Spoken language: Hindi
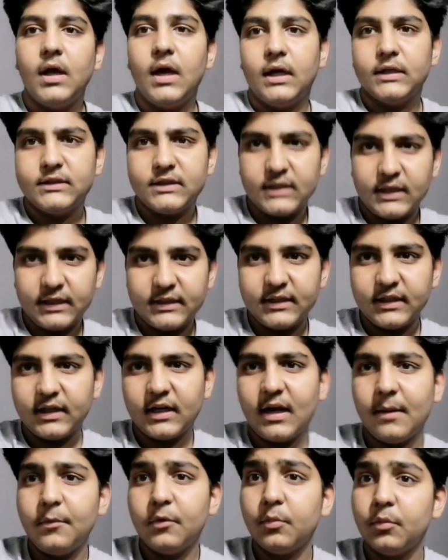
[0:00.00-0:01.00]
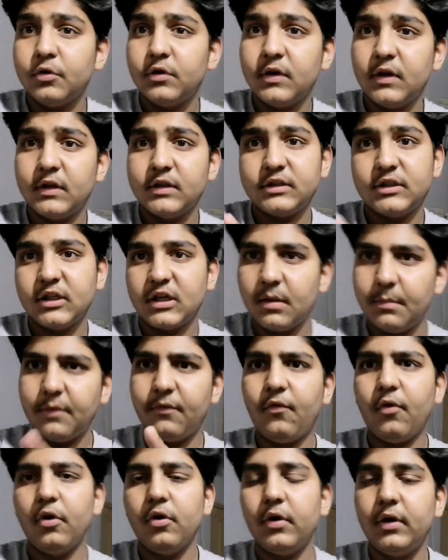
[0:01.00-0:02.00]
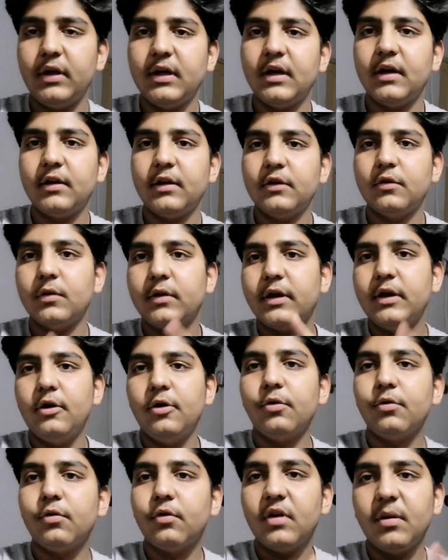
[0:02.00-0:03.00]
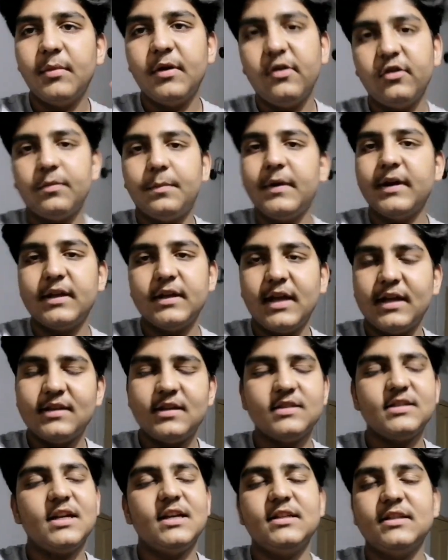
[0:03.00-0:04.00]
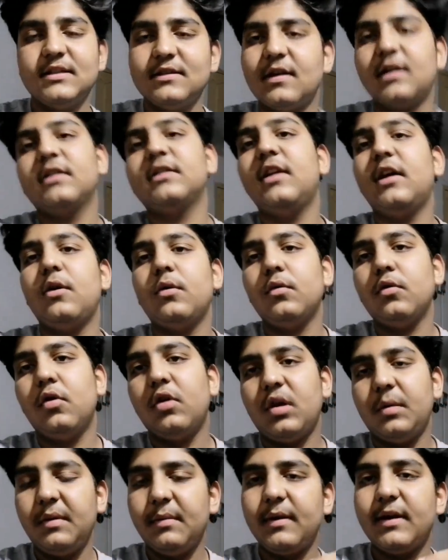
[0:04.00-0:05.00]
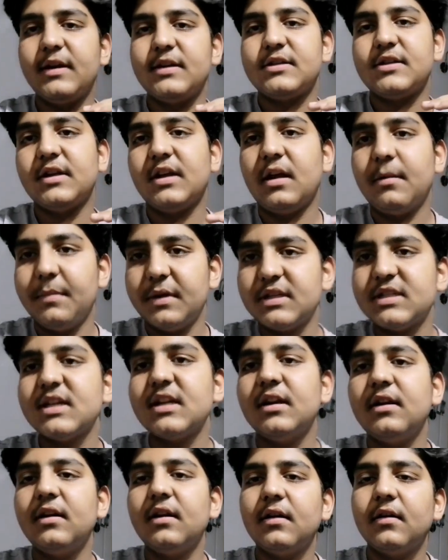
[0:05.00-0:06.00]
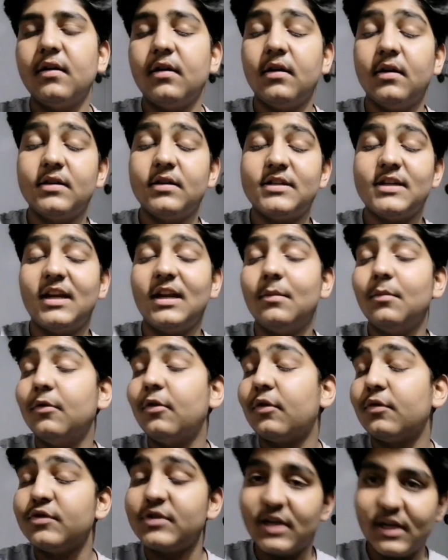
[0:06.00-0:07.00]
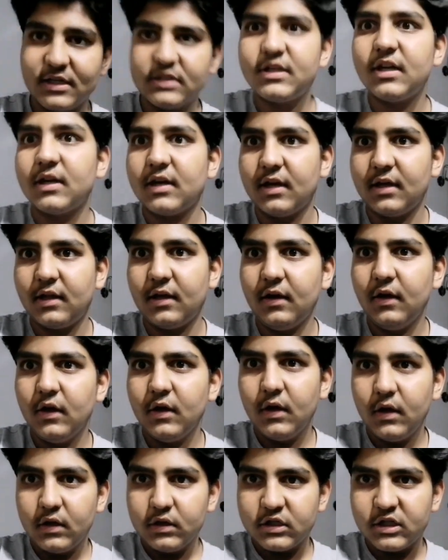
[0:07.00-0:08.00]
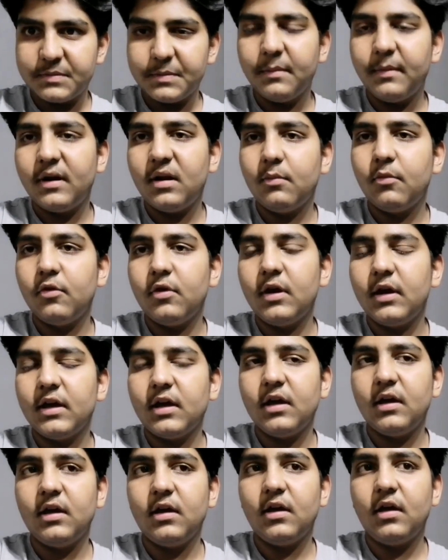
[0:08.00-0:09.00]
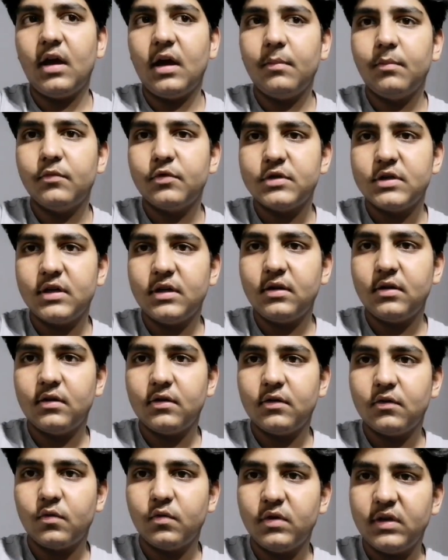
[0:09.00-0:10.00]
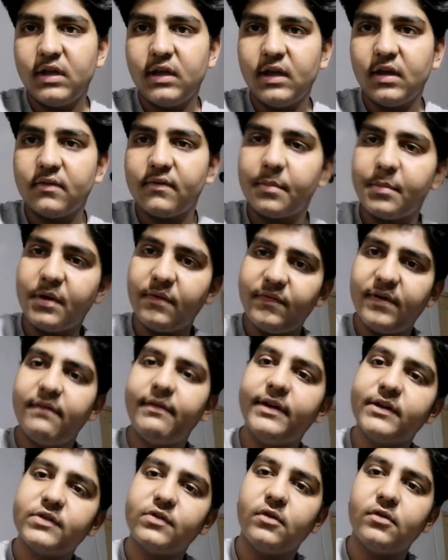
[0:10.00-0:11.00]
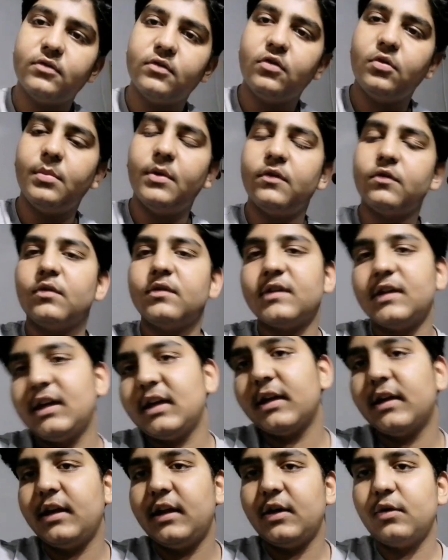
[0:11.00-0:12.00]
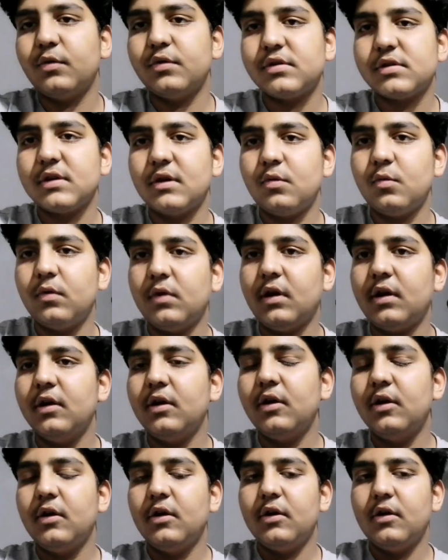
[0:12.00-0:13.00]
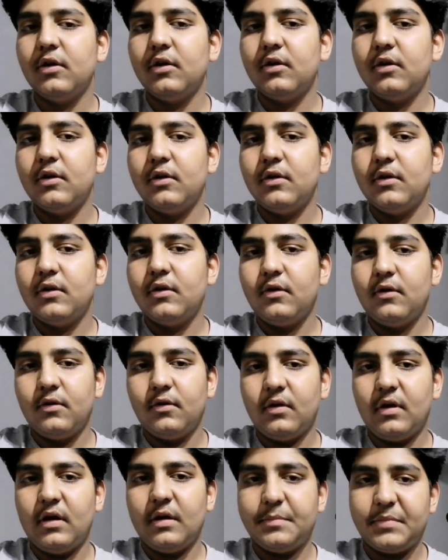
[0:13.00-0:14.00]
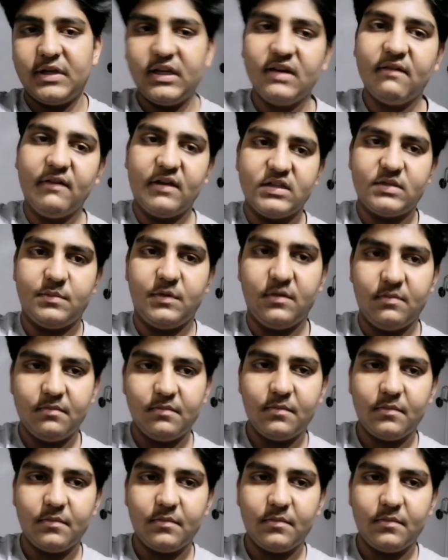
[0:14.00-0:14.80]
अच्छा वैसे अगर आप लोग मुझे इंस्टाग्राम पे फॉलो नहीं करते तो कर लो क्योंकि मैंने उस पर ऐसे चैलेंजेस रखता रहूँगा और अभी मैंने इंस्टाग्राम पे एक चैनल चैनल बोल रहा हूँ चैलेंज रखा था जिस पर मैंने बोला कि आप मुझे कोई एक अपना फेवरेट सॉन्ग दो मैं उसको सिंग करने की कोशिश करूँगा अपनी आवाज़ में